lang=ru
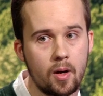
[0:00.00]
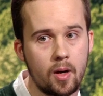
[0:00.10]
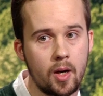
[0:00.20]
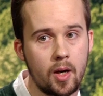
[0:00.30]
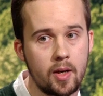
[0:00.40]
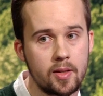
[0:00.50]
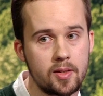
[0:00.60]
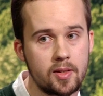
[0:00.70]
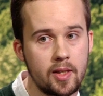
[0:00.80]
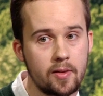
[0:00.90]
Э,
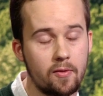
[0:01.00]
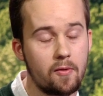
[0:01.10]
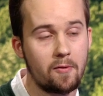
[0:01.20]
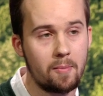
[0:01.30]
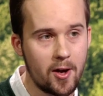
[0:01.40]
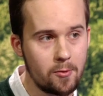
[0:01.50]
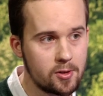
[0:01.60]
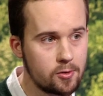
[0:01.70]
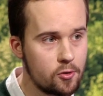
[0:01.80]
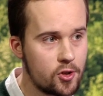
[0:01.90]
в
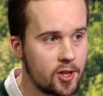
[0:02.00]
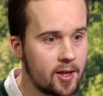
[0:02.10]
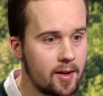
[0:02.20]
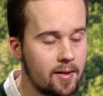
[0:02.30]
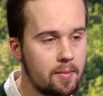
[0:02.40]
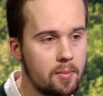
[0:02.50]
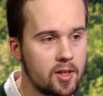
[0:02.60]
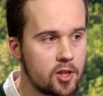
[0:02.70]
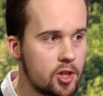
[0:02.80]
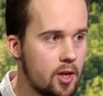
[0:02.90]
моем случае
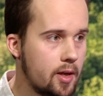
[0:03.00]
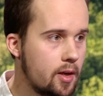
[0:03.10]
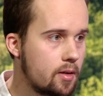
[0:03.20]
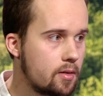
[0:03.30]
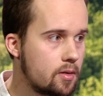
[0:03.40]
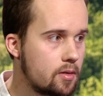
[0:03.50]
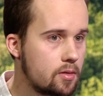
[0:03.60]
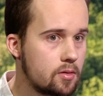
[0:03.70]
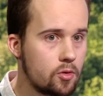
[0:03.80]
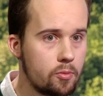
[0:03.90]
мы нашли
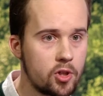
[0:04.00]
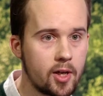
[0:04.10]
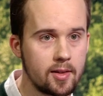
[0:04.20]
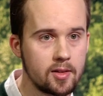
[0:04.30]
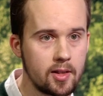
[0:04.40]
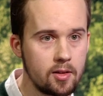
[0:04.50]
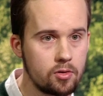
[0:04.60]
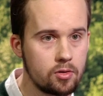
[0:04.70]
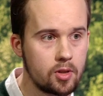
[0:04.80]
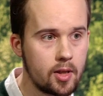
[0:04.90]
э, общий
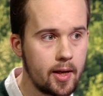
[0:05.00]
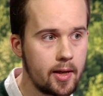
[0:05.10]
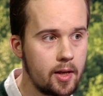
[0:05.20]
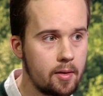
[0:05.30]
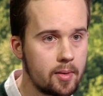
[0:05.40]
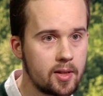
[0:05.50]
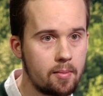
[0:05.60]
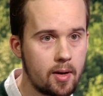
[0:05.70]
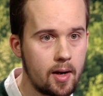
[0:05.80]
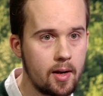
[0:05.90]
консенсус, да, и
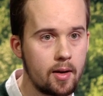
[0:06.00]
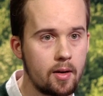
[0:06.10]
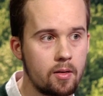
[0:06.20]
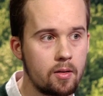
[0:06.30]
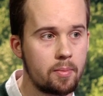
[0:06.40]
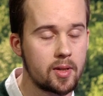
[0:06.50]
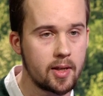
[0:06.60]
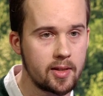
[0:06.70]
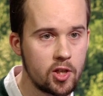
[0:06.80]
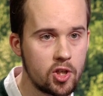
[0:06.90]
подобрали э,
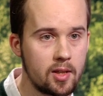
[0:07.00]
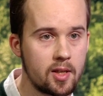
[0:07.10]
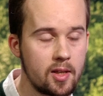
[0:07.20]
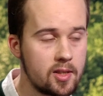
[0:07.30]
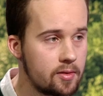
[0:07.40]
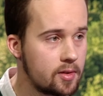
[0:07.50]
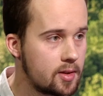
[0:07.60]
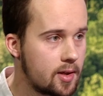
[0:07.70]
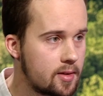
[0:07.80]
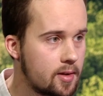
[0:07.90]
подходящие
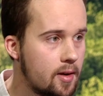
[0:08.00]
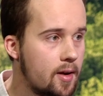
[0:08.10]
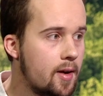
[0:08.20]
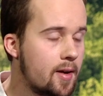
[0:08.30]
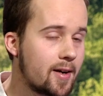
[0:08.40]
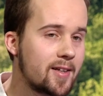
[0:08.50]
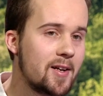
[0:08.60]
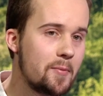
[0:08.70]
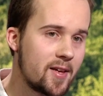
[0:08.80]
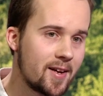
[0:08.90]
альтернативные даты как
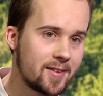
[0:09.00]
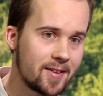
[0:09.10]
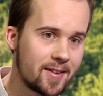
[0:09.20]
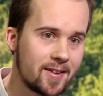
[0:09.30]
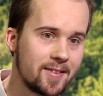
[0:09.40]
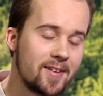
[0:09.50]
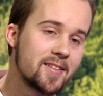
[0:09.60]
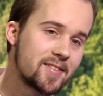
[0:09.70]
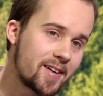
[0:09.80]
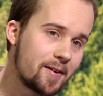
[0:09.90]
для меня, так и
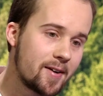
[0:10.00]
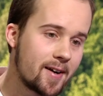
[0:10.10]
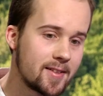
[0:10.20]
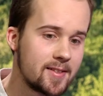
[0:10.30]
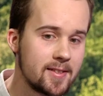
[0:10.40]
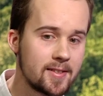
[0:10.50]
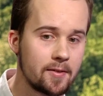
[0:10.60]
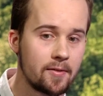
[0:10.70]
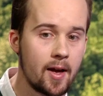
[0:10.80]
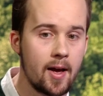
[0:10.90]
для цирковых
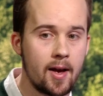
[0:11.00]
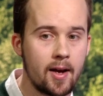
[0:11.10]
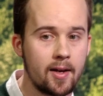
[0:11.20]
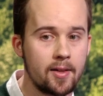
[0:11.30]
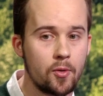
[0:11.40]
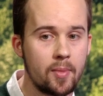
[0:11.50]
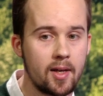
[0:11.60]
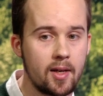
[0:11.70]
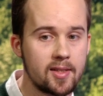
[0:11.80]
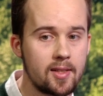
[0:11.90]
артистов. Но
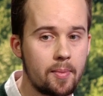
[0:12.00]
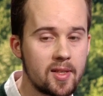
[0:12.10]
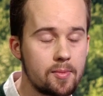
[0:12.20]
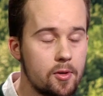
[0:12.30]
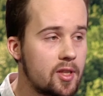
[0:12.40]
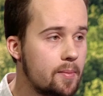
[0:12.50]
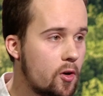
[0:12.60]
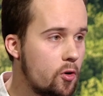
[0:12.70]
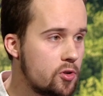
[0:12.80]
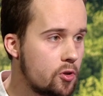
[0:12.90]
мы, если посмотрим
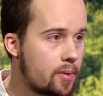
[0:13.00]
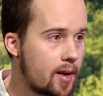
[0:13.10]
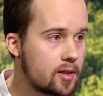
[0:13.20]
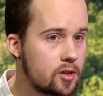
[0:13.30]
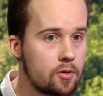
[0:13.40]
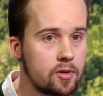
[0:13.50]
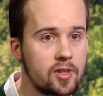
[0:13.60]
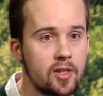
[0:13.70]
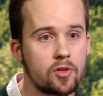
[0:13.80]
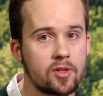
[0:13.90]
на общую практику,
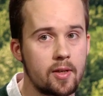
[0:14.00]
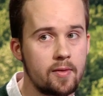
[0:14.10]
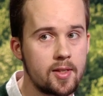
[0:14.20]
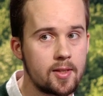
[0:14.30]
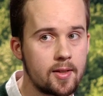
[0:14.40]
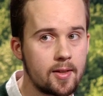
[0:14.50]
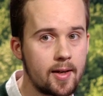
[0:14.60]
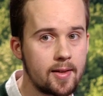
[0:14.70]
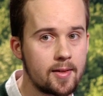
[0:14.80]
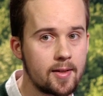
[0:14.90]
здесь все зависит
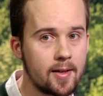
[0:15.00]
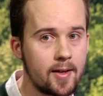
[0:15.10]
от